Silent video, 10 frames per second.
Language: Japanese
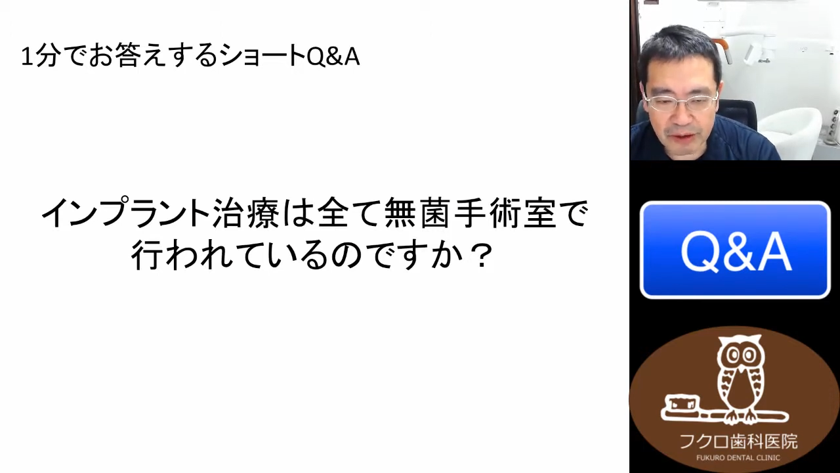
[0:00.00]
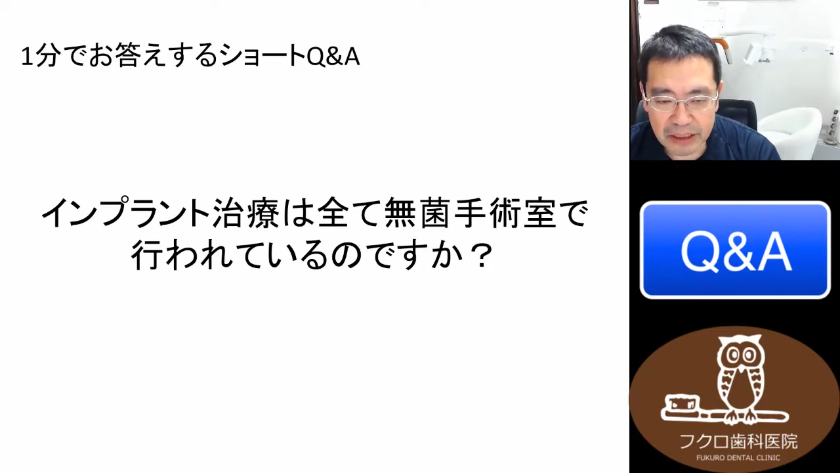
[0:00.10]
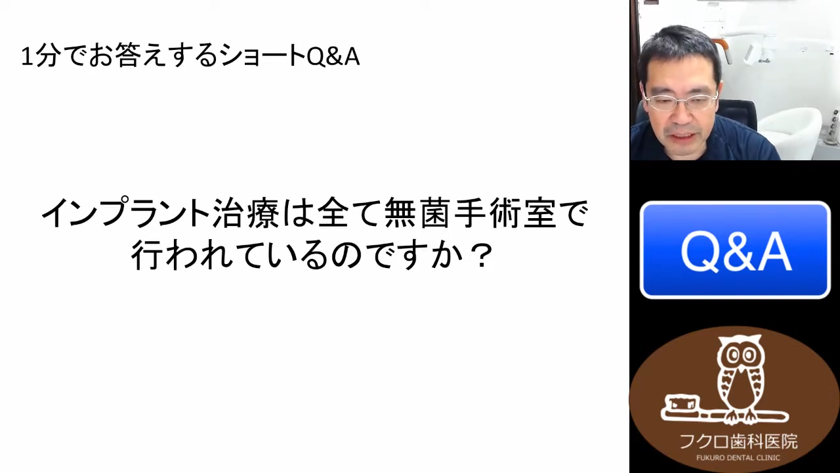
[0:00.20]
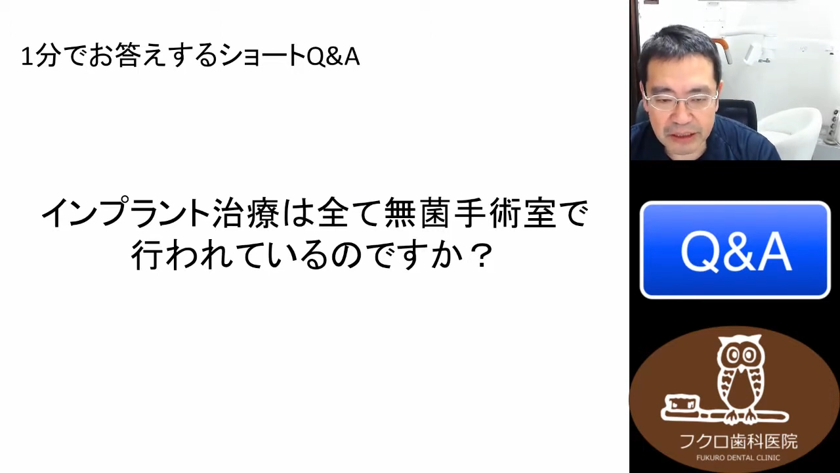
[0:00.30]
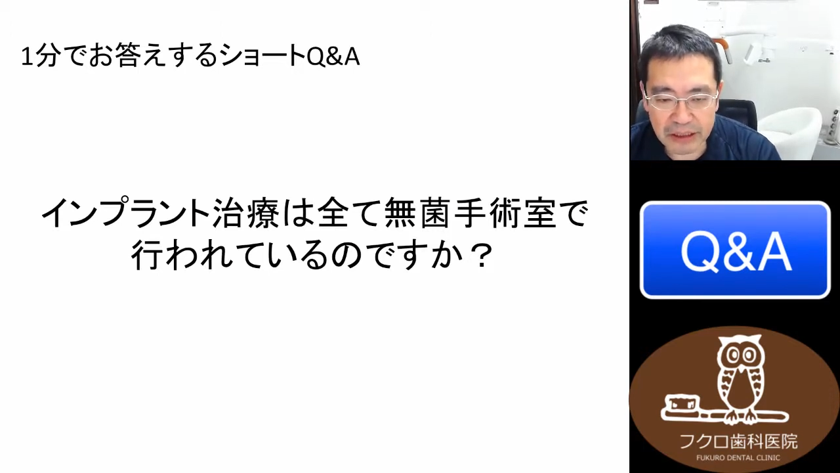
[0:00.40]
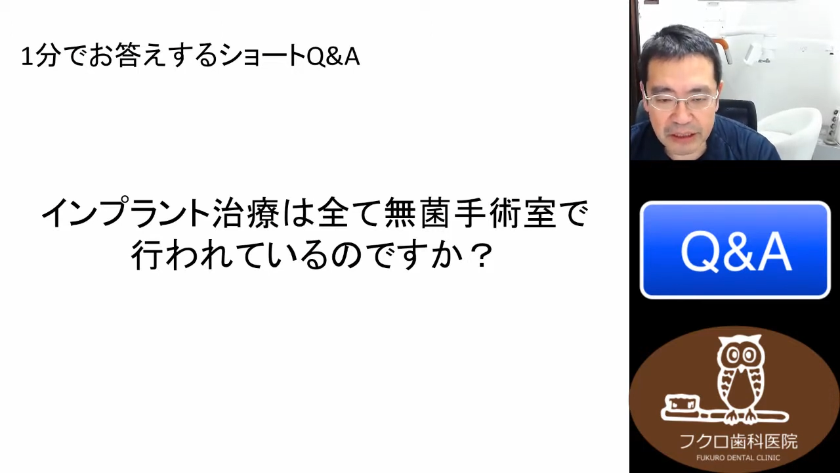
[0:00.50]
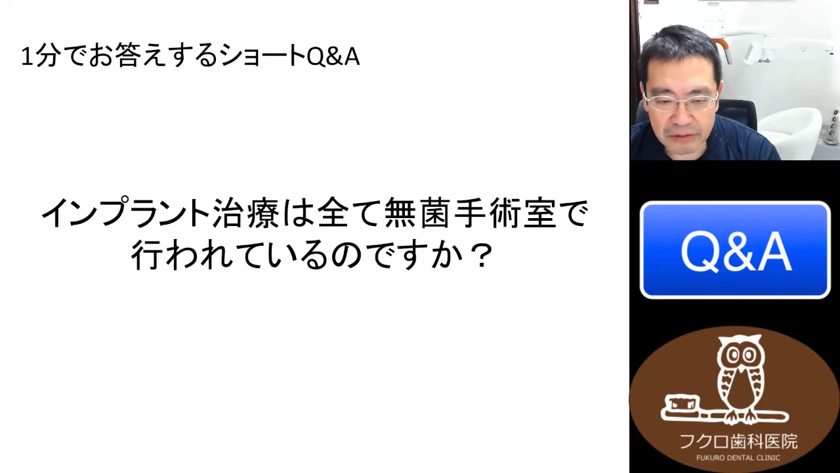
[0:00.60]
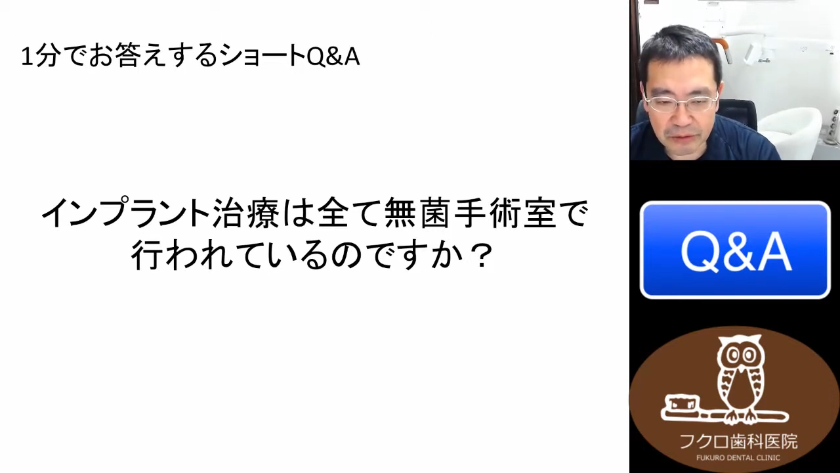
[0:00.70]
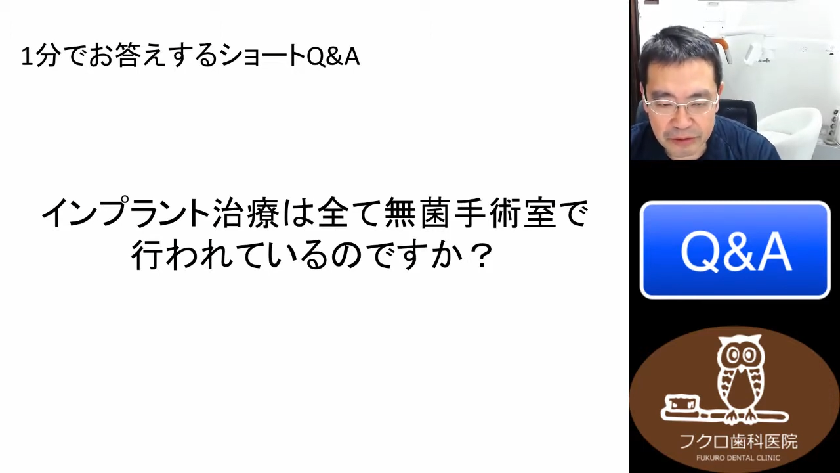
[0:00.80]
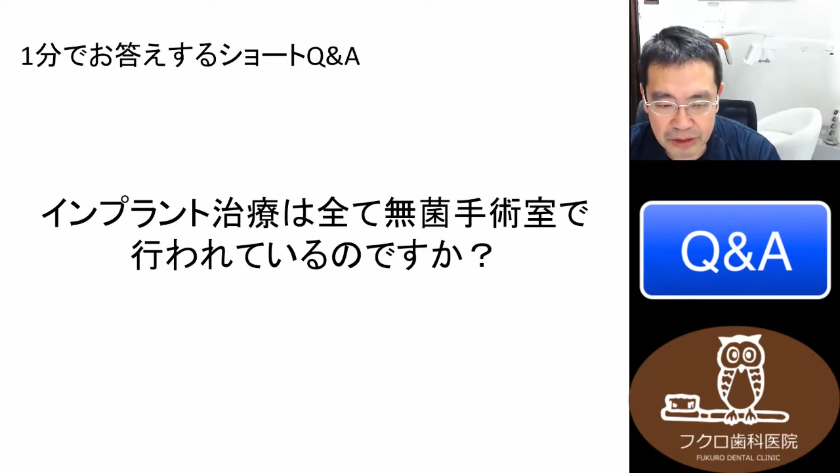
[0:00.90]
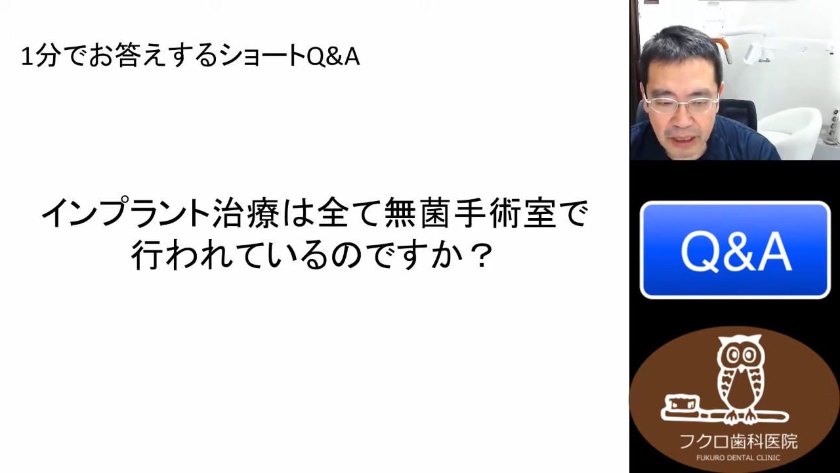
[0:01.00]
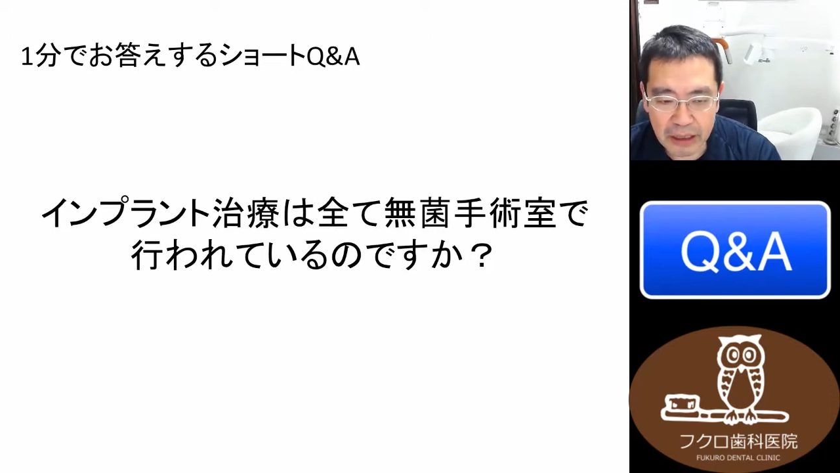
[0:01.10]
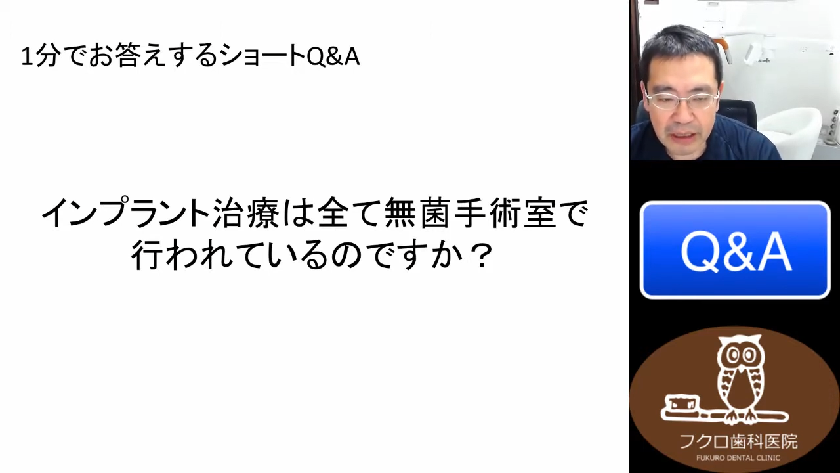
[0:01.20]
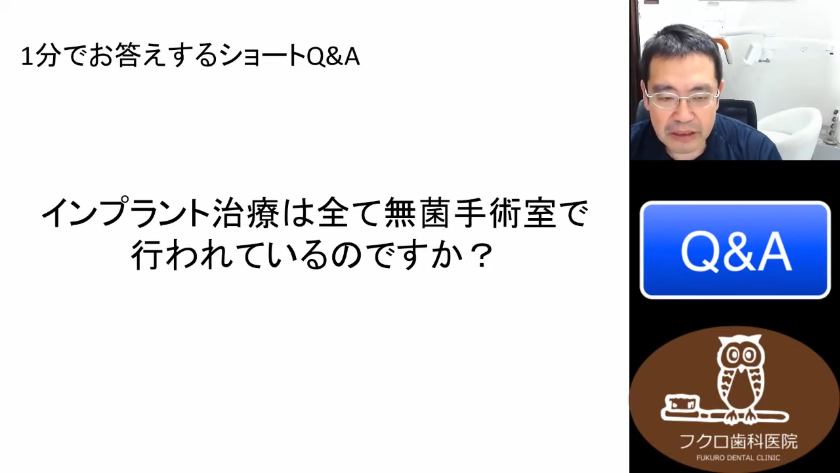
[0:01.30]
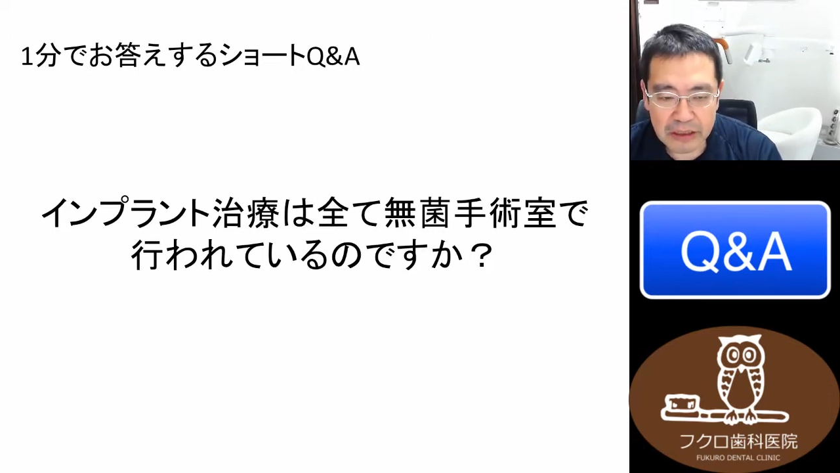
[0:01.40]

せていただくというか、